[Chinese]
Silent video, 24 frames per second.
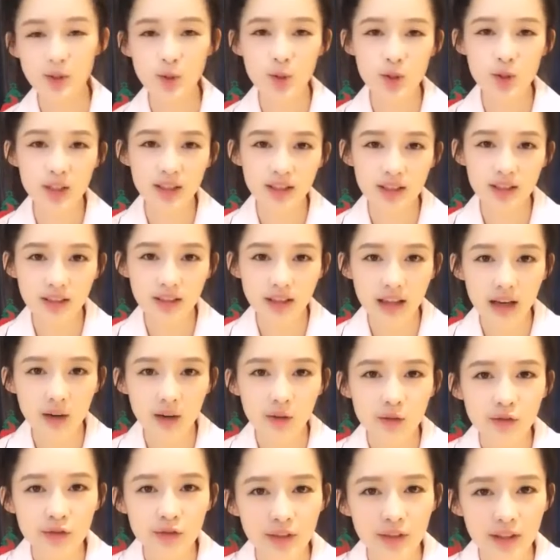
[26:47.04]
一看就是一
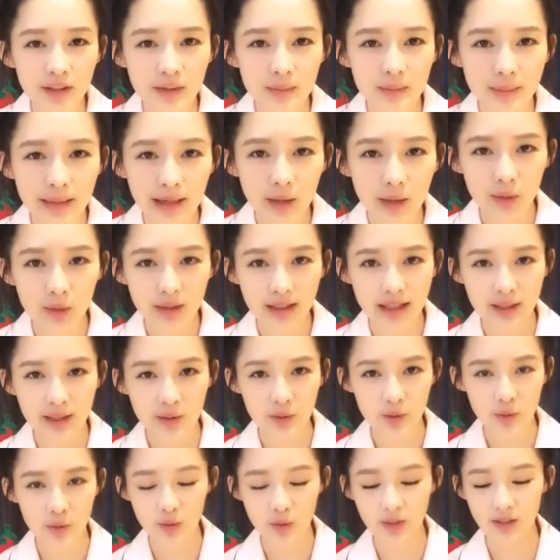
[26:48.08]
个老粉儿吧，
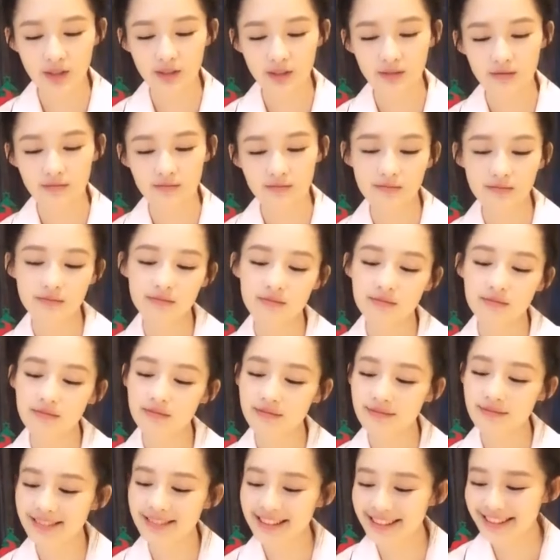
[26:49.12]
我感
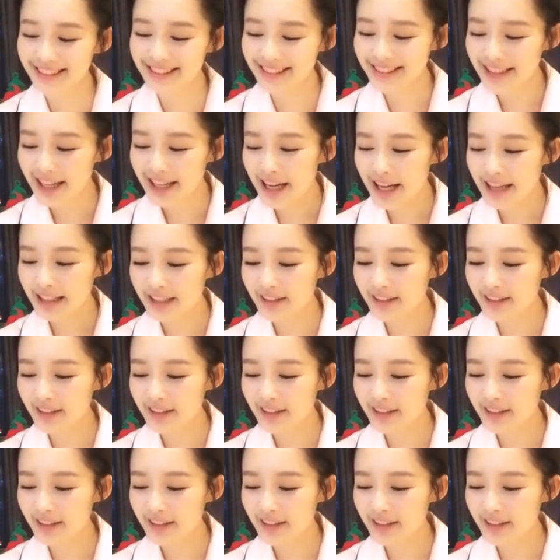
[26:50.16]
觉，